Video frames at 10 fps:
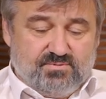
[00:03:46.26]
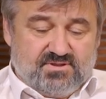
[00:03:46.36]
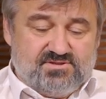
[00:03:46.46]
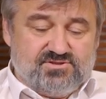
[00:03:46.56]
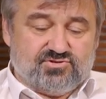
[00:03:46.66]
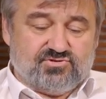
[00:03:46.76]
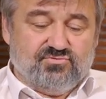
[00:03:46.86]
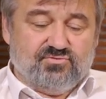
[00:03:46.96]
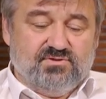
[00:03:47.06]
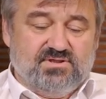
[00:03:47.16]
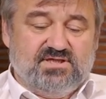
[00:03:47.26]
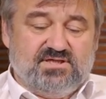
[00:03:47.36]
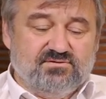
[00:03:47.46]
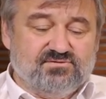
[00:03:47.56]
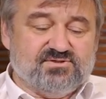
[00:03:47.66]
Выбрались из шкуры,
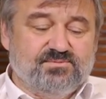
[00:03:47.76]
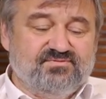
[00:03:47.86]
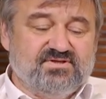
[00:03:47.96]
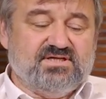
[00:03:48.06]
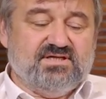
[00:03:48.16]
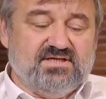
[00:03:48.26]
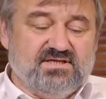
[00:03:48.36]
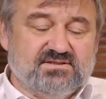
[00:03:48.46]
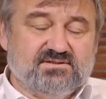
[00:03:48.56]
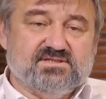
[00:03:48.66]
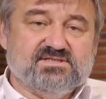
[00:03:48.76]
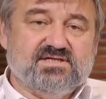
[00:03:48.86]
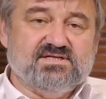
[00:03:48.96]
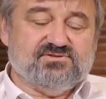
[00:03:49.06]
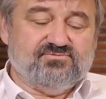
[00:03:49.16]
и кинулся медведь к реке,
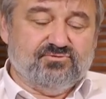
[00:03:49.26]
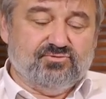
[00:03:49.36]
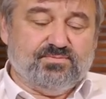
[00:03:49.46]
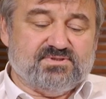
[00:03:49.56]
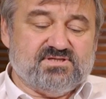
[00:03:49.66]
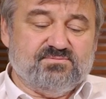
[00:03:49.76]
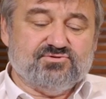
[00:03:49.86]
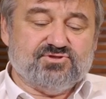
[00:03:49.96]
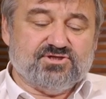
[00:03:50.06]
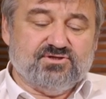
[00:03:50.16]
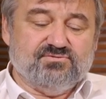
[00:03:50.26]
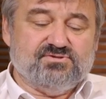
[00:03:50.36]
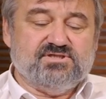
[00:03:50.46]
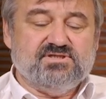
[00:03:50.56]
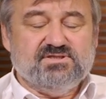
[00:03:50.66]
залез в воду по самую
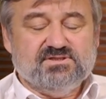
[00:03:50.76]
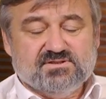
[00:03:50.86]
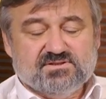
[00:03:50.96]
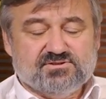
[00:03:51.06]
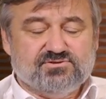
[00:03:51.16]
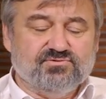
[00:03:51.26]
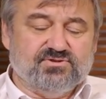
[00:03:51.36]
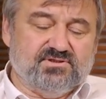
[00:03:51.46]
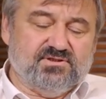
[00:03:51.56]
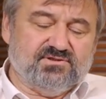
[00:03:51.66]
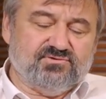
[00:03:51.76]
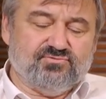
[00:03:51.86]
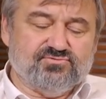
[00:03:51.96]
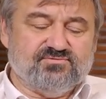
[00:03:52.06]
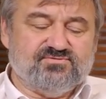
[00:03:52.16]
шею, сидит, стонет,
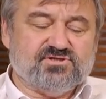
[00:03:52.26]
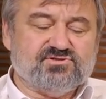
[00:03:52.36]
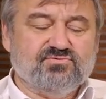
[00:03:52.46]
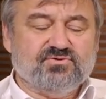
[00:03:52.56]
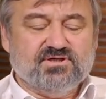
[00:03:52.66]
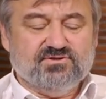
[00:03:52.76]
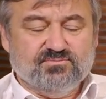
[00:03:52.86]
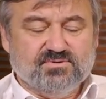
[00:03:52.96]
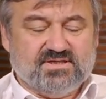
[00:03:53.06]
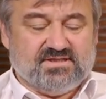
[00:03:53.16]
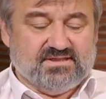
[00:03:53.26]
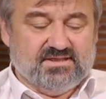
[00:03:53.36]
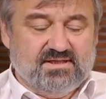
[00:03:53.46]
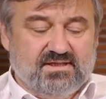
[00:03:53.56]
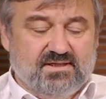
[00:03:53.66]
от укуса вся шкура огнем
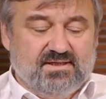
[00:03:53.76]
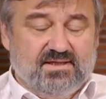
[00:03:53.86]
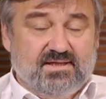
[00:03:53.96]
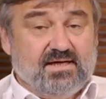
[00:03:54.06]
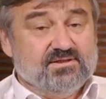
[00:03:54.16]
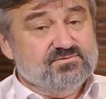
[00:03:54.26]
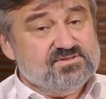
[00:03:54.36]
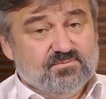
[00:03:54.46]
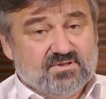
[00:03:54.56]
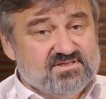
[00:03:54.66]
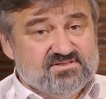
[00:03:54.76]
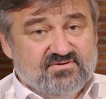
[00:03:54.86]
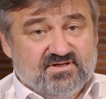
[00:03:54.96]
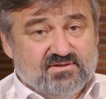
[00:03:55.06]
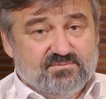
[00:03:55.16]
горит. А тут
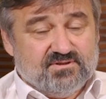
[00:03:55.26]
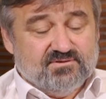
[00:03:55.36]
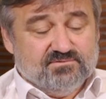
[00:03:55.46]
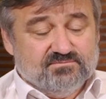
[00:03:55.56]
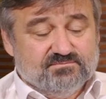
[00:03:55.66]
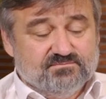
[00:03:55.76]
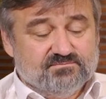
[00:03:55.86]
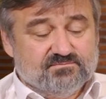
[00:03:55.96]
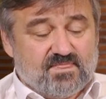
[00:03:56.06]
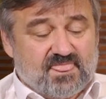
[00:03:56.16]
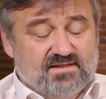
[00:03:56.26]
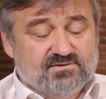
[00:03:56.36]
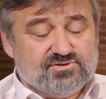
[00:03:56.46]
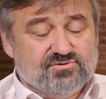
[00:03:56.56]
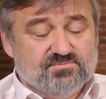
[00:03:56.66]
собрались звери на берегу.
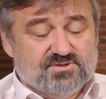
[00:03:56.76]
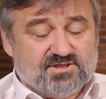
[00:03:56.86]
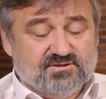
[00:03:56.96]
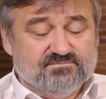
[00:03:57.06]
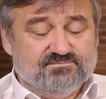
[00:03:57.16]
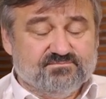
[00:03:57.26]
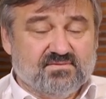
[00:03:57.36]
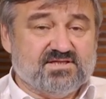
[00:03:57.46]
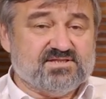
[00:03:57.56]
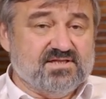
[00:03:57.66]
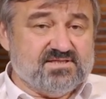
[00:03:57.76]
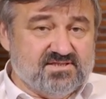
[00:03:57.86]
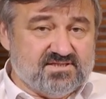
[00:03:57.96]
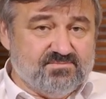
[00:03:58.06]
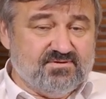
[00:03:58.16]
«Ну что, Мишка,
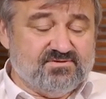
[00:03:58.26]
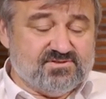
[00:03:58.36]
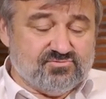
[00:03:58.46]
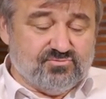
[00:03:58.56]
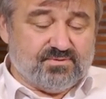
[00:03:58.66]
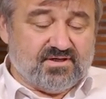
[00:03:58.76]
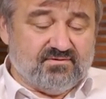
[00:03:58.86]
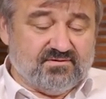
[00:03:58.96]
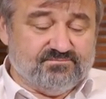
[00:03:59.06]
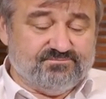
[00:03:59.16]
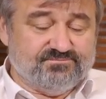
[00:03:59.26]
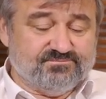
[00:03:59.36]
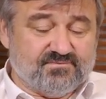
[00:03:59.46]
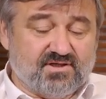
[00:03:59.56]
нашлась на тебя в лесу управа.